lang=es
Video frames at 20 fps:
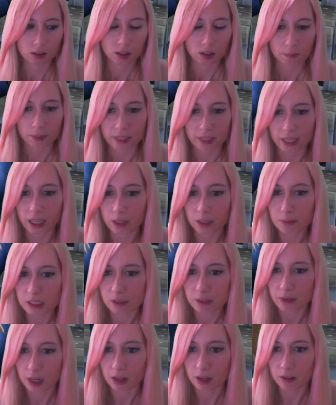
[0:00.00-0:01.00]
Mañana hay que
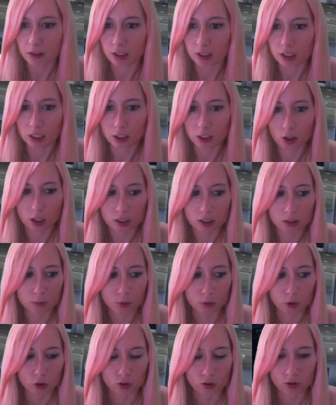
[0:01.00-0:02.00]
pillarse vacaciones, ¿eh? Que nos
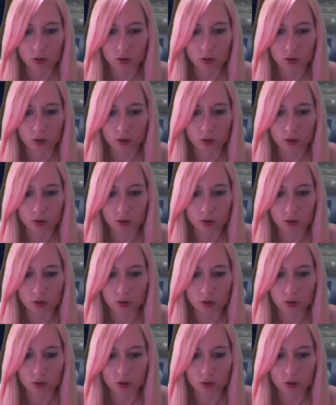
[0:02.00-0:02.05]
casamos.